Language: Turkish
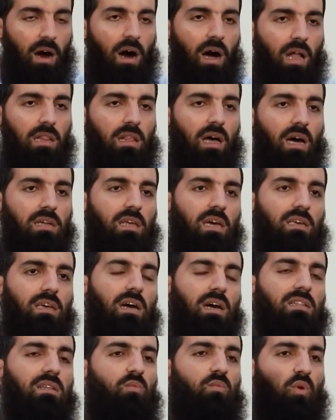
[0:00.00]
Allah da
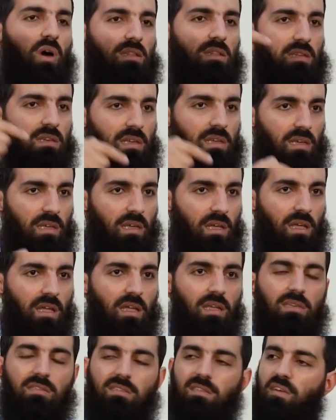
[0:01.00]
yardım vaadini,
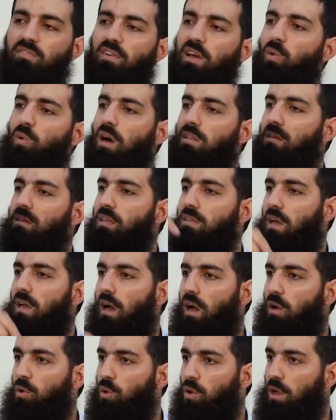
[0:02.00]
zafer vaadini
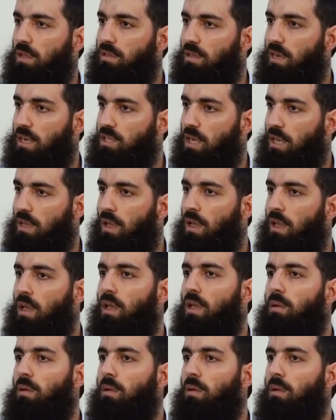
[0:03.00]
tahakkuk ettirecek.